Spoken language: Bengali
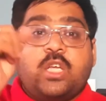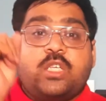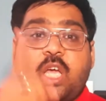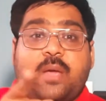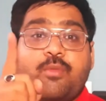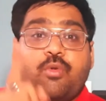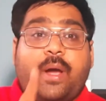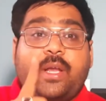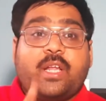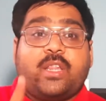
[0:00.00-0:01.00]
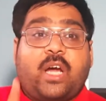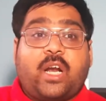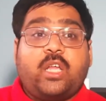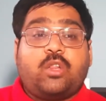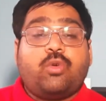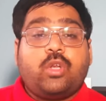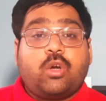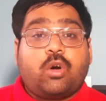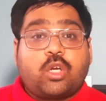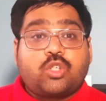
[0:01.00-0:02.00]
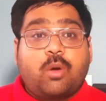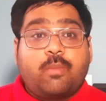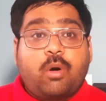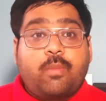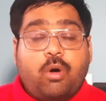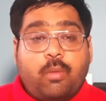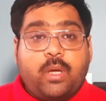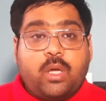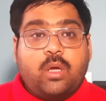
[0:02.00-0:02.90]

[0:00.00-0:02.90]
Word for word: সেই মোবাইলের দ্বারাই তৈরি করা সম্ভব হবে